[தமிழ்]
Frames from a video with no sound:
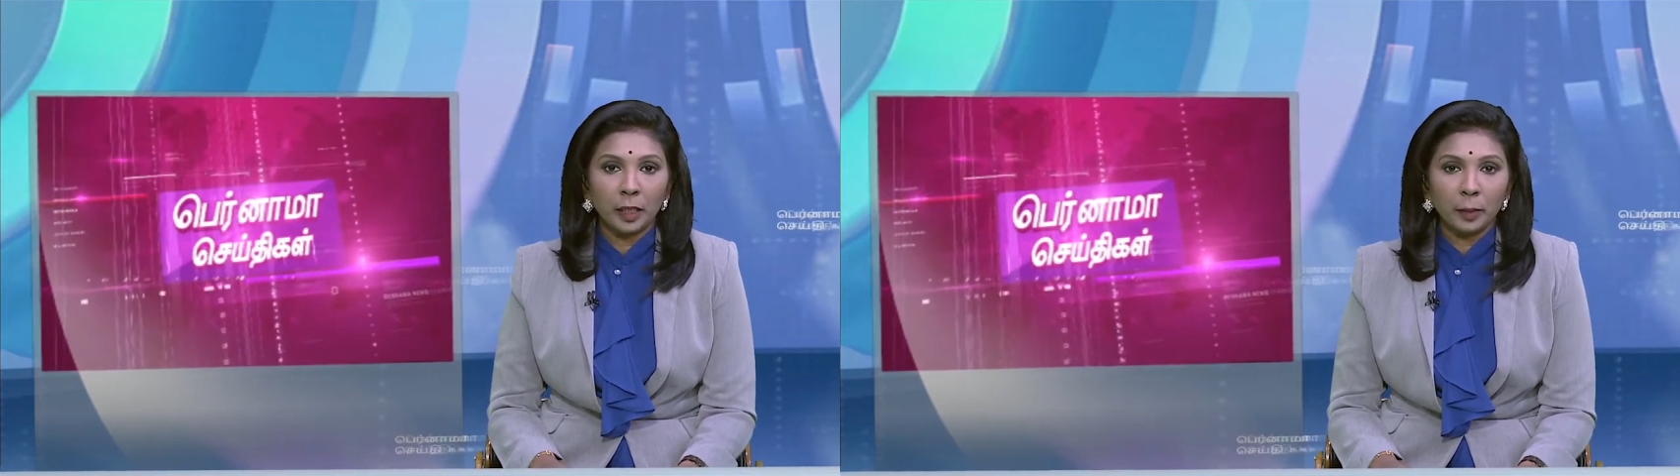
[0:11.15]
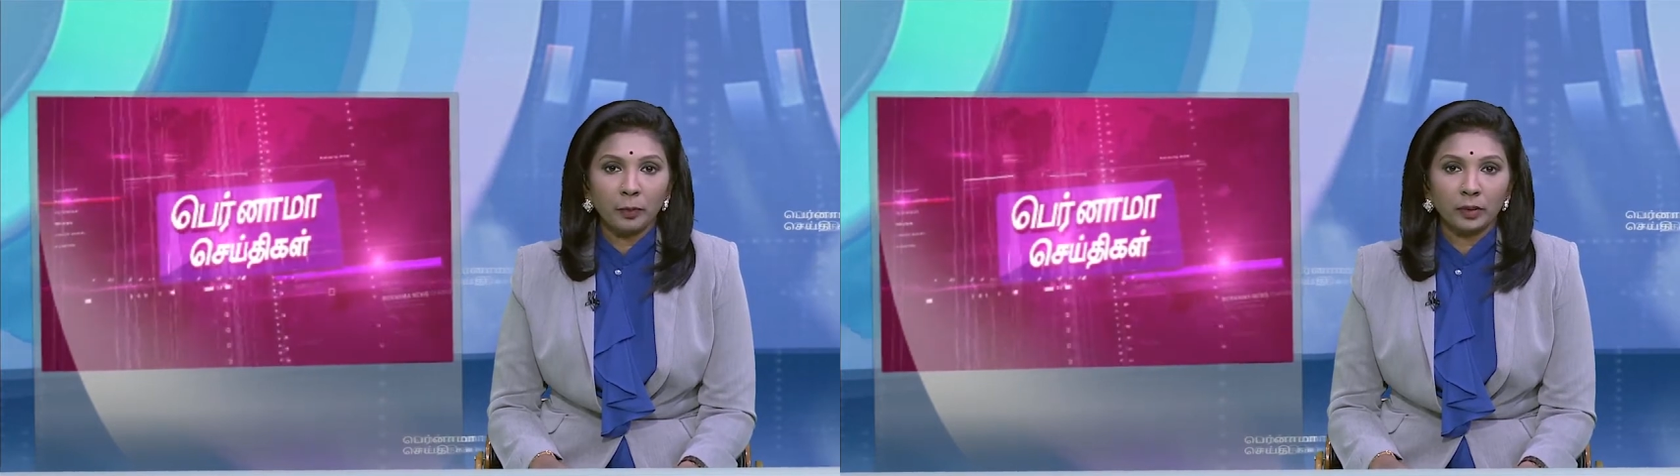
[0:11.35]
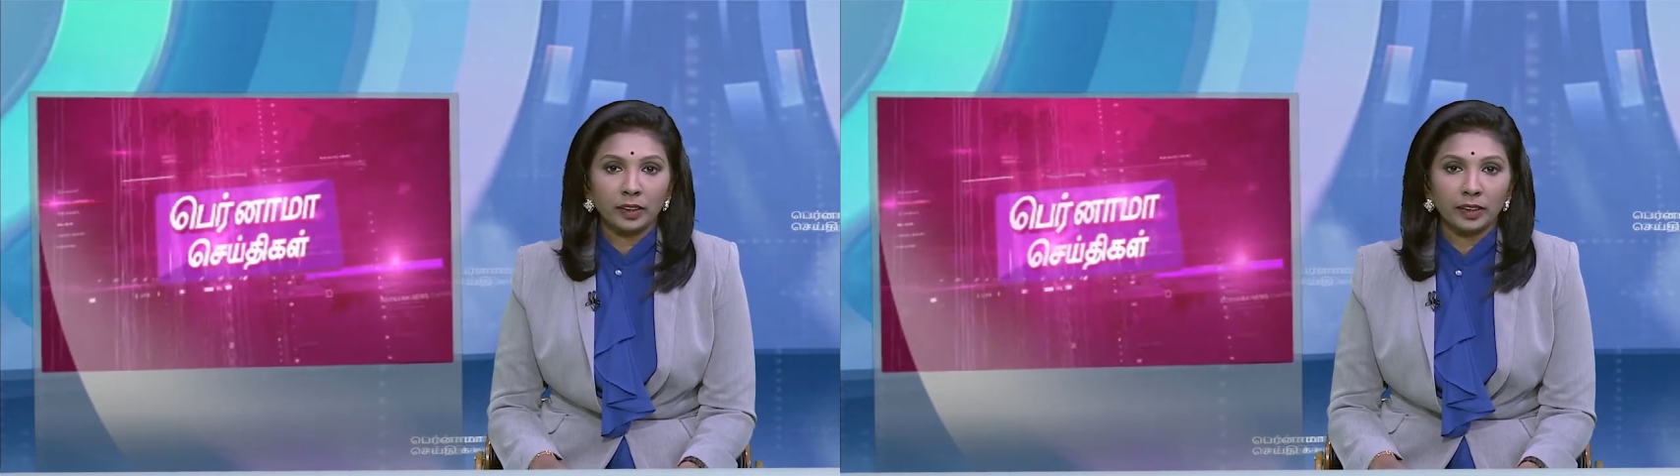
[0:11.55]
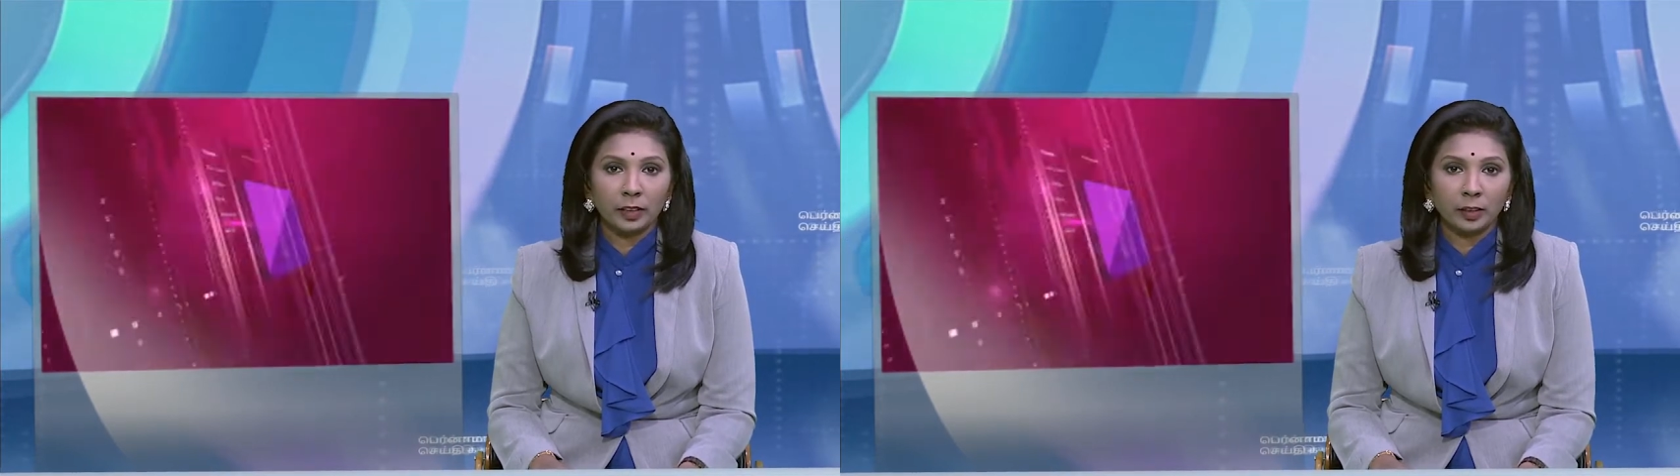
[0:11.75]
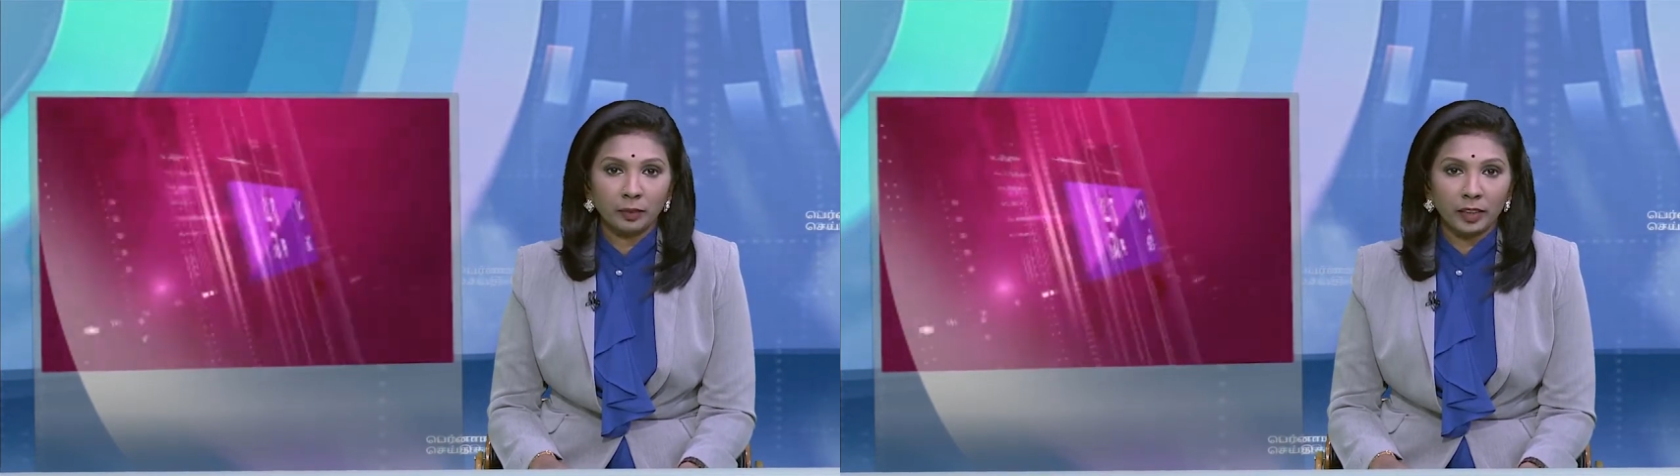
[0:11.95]
தடுப்பூசி
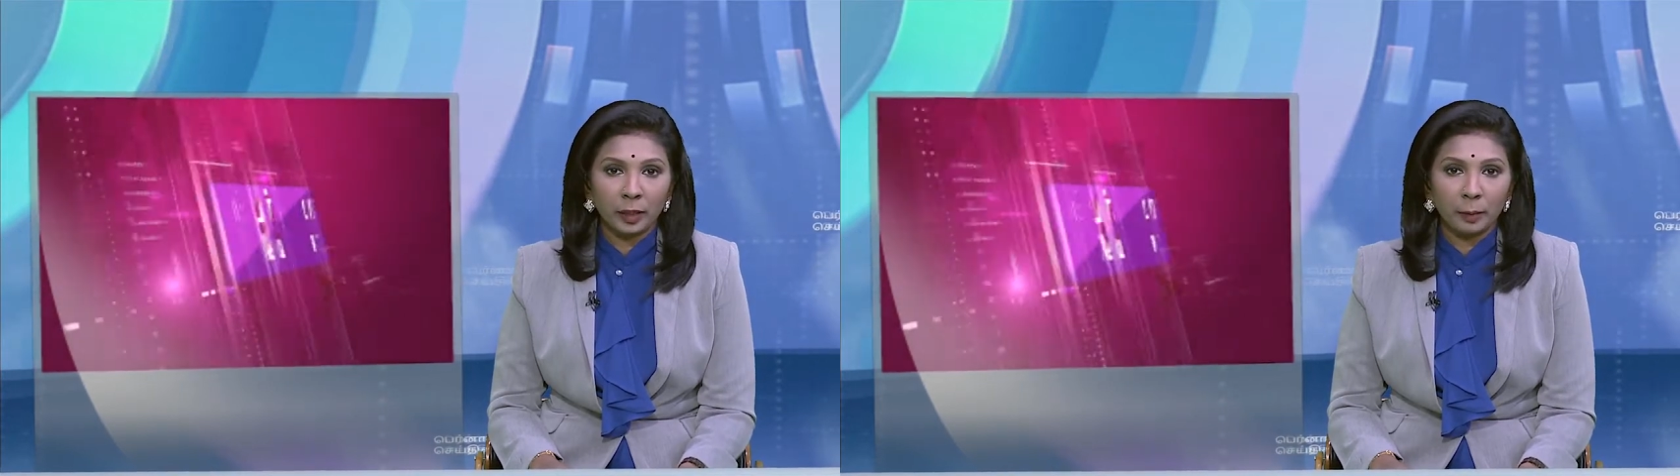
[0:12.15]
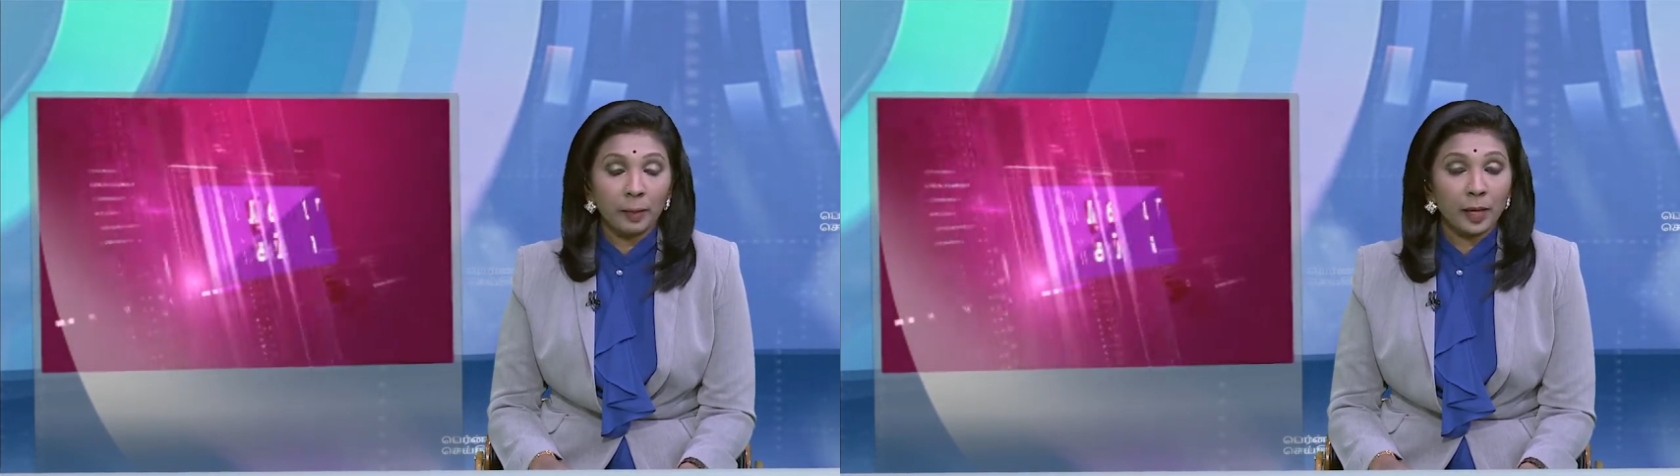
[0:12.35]
செலுத்தும் திட்டம்